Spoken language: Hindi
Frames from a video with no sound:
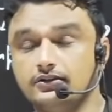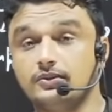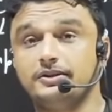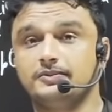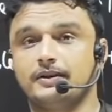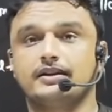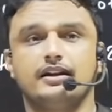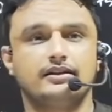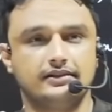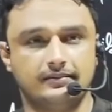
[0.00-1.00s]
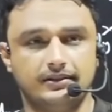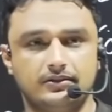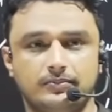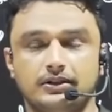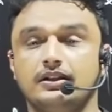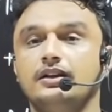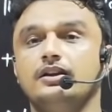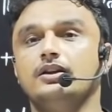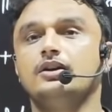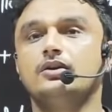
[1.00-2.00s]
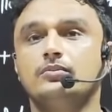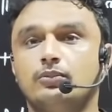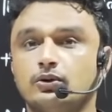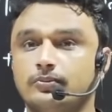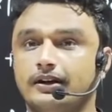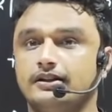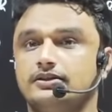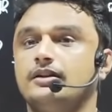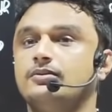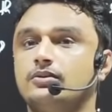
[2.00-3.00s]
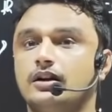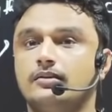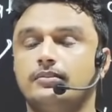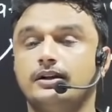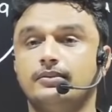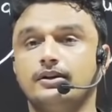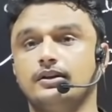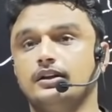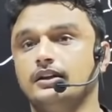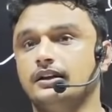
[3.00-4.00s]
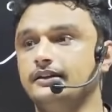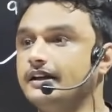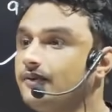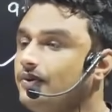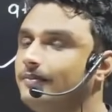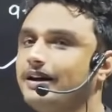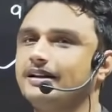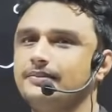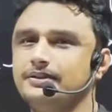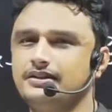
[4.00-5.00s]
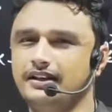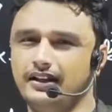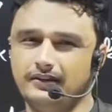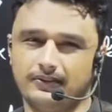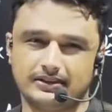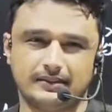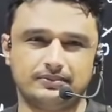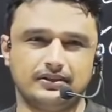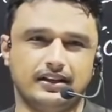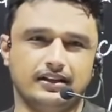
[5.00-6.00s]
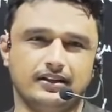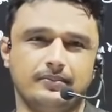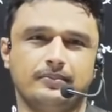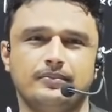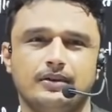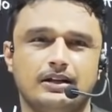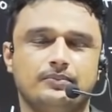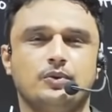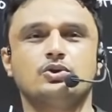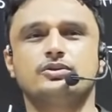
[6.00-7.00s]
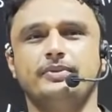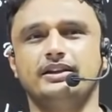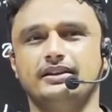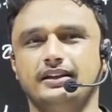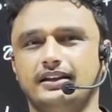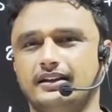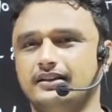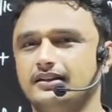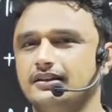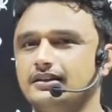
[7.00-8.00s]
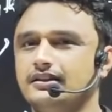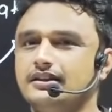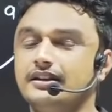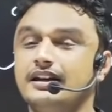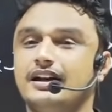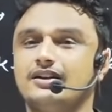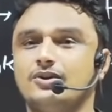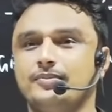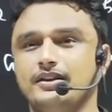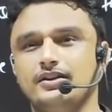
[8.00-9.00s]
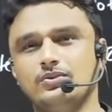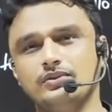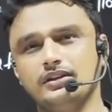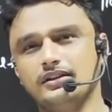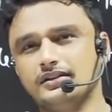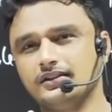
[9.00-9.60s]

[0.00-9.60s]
सब इंस्पेक्टर का एग्जाम है तो पता नहीं बहुत बड़ा एग्जाम होगा बड़ी बड़ी या फिर मार्केट में इस तरीके की परसेप्शन आएगी कि पोस्ट बिकती हैं इतने लाख रुपए की क्योंकि